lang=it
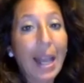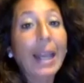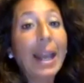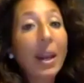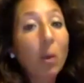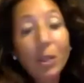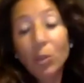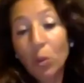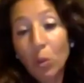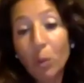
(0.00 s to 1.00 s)
che in
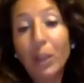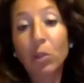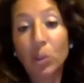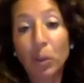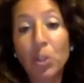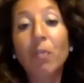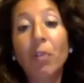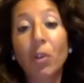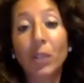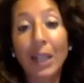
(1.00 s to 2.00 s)
questo momento
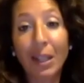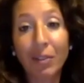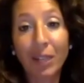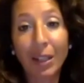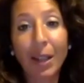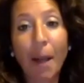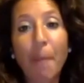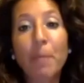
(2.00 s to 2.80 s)
specifico della vita